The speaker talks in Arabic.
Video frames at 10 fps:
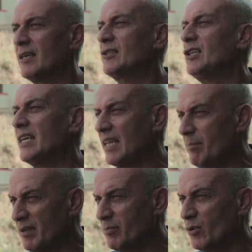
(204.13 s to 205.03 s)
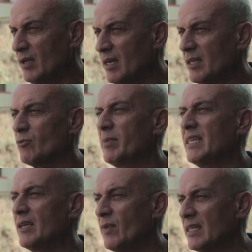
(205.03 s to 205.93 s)
ترجع تربي زبونات
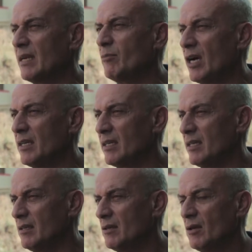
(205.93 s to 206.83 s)
وبدك فتره معينه